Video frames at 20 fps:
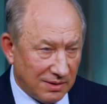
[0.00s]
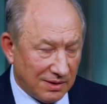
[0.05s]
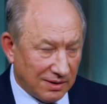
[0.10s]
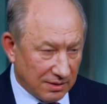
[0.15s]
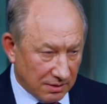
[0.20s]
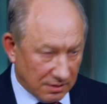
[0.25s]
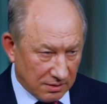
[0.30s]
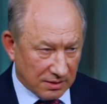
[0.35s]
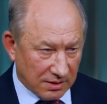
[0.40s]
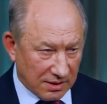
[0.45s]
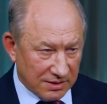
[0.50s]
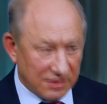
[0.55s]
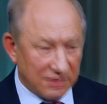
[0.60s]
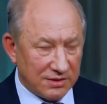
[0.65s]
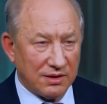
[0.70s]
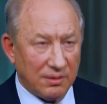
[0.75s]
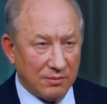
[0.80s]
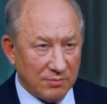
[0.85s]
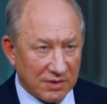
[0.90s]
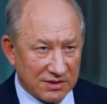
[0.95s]

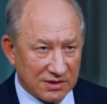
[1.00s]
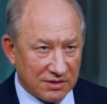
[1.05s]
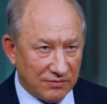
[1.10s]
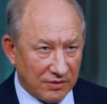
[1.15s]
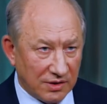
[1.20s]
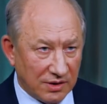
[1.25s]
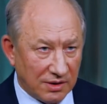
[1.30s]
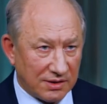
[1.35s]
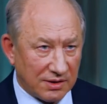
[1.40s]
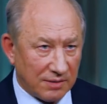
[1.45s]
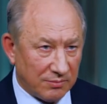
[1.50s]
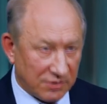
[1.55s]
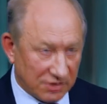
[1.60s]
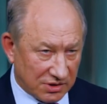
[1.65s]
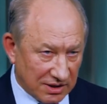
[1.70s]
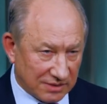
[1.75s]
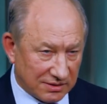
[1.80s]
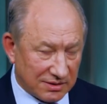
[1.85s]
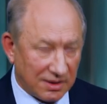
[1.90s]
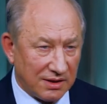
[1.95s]
Родители Москвы, там
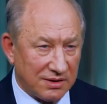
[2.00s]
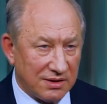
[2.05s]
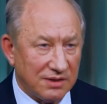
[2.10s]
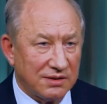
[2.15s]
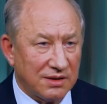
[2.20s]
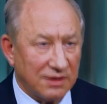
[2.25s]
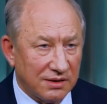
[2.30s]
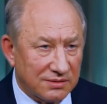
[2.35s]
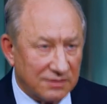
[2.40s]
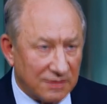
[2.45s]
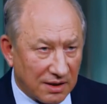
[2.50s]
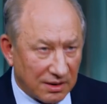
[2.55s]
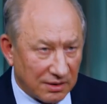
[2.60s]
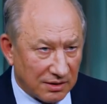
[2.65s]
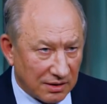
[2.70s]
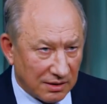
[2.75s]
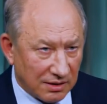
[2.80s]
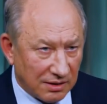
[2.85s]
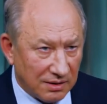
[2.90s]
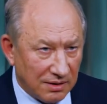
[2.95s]
сейчас родители
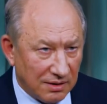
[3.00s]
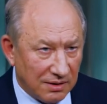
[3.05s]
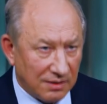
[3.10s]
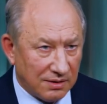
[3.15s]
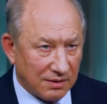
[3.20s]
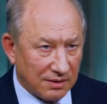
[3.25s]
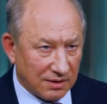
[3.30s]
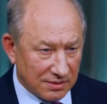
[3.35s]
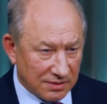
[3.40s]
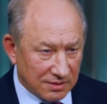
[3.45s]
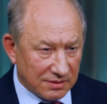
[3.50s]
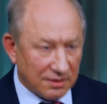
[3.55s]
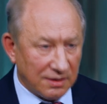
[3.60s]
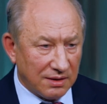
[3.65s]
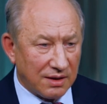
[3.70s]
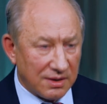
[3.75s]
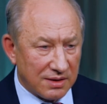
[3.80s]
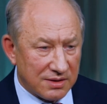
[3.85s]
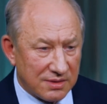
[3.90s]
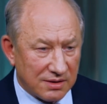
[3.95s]
страны, родители
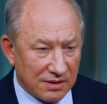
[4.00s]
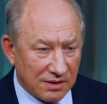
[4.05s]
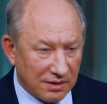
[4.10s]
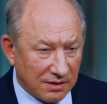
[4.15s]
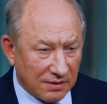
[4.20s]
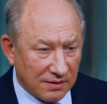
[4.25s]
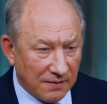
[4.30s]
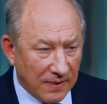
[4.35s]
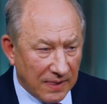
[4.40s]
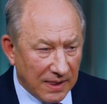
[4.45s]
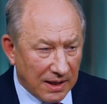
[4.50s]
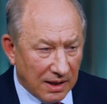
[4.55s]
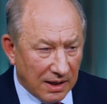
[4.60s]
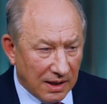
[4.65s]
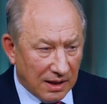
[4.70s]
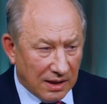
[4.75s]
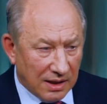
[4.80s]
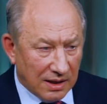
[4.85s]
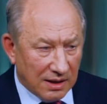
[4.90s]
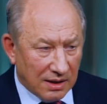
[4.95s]
России.
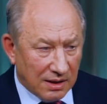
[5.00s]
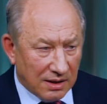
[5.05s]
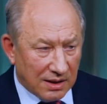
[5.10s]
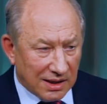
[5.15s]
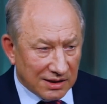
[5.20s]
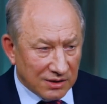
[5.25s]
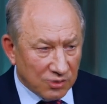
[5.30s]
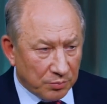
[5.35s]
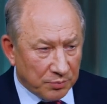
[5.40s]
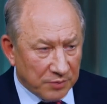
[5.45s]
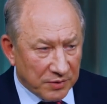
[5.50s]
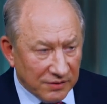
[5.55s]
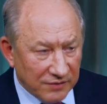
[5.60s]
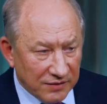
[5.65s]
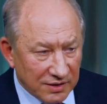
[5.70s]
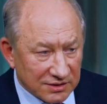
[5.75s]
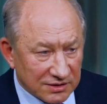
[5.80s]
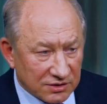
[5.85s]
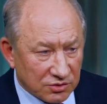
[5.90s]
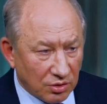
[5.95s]
А оно
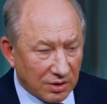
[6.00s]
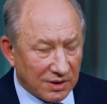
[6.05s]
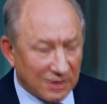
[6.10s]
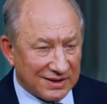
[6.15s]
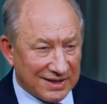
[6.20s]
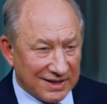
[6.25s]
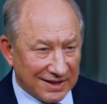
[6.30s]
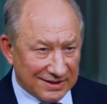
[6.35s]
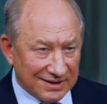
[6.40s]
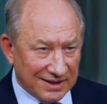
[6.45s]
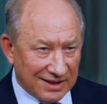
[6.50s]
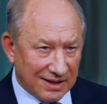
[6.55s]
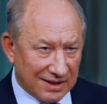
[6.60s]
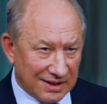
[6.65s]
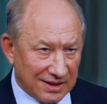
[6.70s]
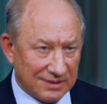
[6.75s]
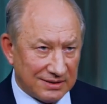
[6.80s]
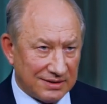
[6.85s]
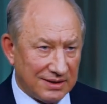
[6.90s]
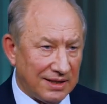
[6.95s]
появилось только тогда,
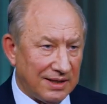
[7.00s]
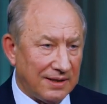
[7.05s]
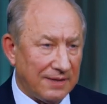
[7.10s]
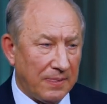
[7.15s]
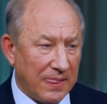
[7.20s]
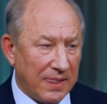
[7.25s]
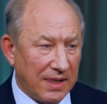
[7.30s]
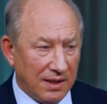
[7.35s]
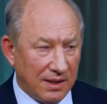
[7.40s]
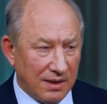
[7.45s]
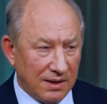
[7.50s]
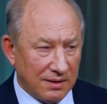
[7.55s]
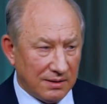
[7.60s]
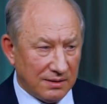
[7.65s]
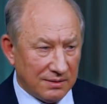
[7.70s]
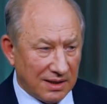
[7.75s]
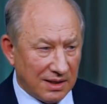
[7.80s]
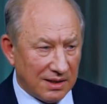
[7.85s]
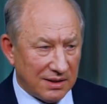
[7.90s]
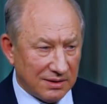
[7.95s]
когда
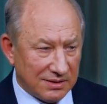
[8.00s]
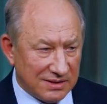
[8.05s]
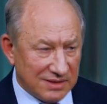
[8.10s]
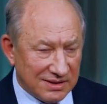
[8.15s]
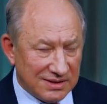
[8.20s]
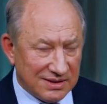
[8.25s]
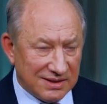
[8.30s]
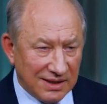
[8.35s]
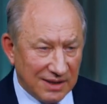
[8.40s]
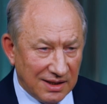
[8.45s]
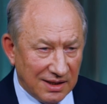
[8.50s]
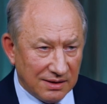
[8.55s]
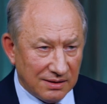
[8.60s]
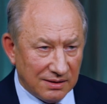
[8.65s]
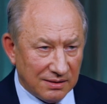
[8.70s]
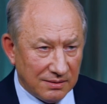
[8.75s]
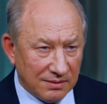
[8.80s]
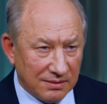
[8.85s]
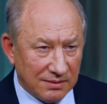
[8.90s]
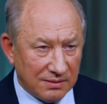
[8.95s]
на
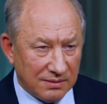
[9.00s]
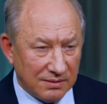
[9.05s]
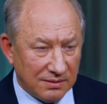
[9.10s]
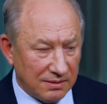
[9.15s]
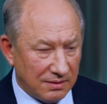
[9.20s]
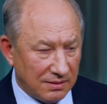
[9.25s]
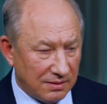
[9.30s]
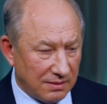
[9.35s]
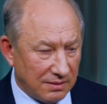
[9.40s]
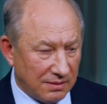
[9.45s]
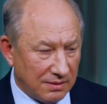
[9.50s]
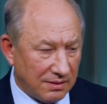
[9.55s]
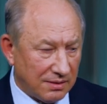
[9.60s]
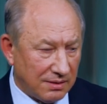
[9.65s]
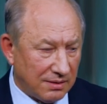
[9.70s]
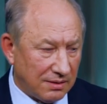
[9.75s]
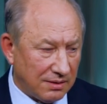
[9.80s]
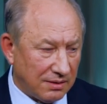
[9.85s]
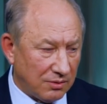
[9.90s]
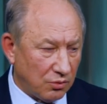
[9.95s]
детей
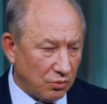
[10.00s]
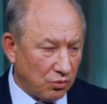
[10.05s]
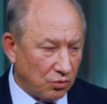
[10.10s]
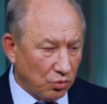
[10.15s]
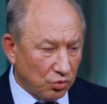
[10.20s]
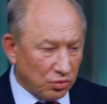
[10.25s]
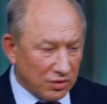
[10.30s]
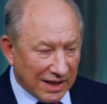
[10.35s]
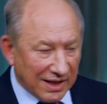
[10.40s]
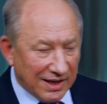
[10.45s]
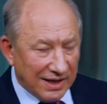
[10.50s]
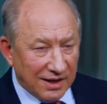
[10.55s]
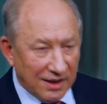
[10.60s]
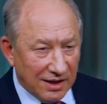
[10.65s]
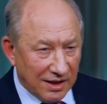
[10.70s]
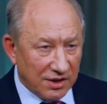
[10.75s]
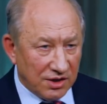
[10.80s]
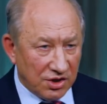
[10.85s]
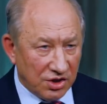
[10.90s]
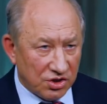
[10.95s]

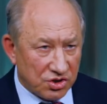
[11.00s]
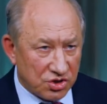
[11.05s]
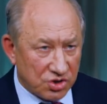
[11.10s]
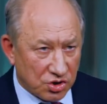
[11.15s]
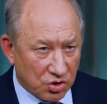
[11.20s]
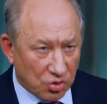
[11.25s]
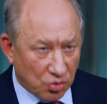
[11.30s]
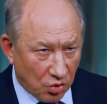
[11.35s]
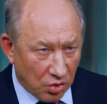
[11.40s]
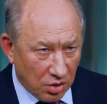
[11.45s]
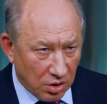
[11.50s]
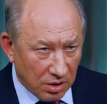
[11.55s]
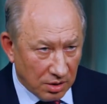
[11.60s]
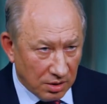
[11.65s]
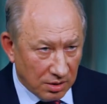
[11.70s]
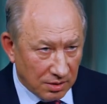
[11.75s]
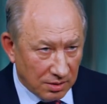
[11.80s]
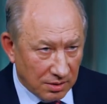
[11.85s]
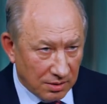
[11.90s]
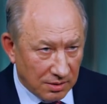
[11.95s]
удалили из школ
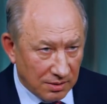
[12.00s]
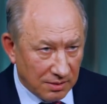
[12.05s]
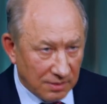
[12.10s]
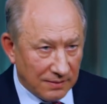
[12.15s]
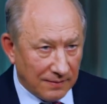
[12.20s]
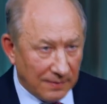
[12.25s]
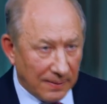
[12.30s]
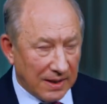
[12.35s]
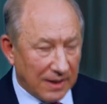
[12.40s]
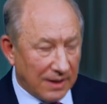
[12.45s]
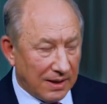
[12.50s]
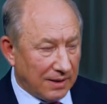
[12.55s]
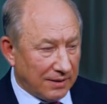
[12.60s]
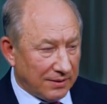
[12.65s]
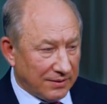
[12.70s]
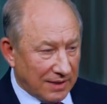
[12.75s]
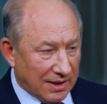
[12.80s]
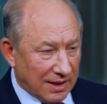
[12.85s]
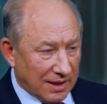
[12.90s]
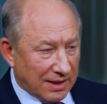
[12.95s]

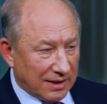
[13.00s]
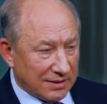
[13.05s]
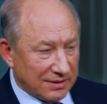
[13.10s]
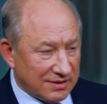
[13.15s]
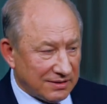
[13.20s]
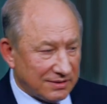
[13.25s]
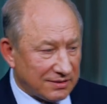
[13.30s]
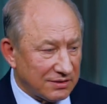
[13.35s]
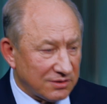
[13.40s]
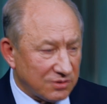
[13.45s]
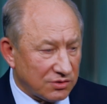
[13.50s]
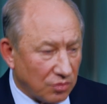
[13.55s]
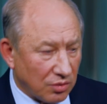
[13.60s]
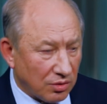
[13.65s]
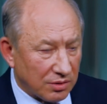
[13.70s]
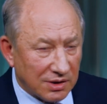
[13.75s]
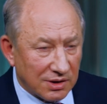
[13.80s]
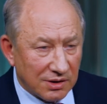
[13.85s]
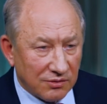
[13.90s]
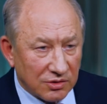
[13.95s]
на
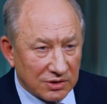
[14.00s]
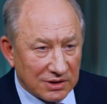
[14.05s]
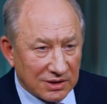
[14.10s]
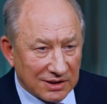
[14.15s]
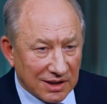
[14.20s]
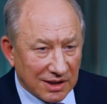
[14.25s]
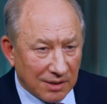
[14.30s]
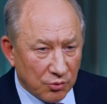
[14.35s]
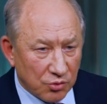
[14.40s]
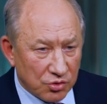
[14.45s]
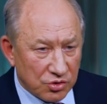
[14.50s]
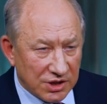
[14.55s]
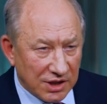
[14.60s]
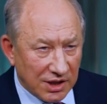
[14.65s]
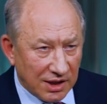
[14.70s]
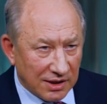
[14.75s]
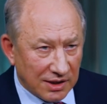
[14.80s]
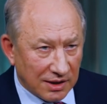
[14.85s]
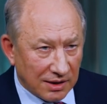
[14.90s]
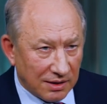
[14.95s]
дистанционное вот это
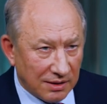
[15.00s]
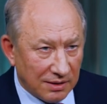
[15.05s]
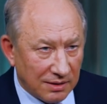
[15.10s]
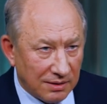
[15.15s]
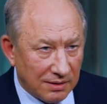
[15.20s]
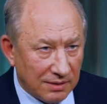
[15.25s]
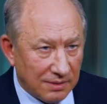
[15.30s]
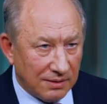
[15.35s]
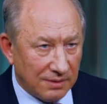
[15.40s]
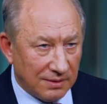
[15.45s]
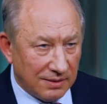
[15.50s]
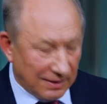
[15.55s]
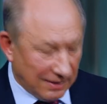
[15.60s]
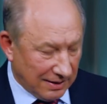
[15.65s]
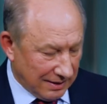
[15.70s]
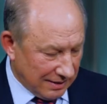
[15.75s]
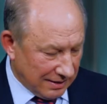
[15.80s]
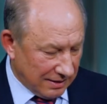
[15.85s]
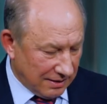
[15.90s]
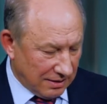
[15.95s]
обучение
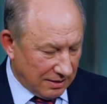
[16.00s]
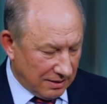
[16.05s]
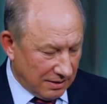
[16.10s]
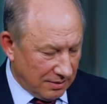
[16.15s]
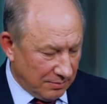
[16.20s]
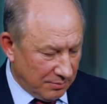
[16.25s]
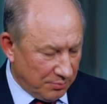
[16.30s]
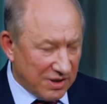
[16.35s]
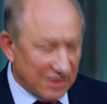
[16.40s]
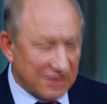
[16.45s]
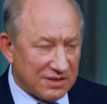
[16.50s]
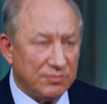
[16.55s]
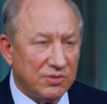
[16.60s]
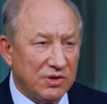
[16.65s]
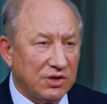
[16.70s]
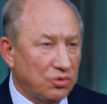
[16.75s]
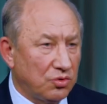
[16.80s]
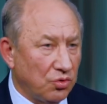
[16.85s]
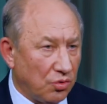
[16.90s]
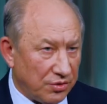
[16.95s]
э, без
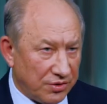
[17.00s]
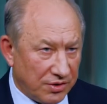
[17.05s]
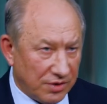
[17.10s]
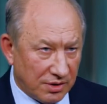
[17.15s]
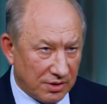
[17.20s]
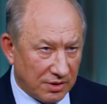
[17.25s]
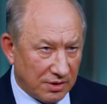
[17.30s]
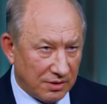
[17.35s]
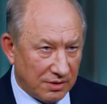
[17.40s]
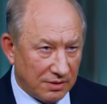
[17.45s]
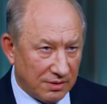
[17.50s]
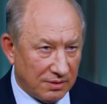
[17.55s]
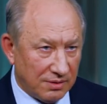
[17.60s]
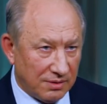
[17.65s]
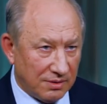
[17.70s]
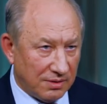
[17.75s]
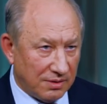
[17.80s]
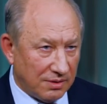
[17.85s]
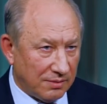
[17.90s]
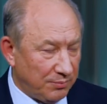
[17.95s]
методик,
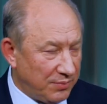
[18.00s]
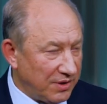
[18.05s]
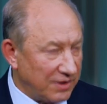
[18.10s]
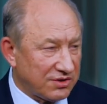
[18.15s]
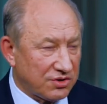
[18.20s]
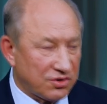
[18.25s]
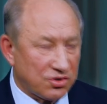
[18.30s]
без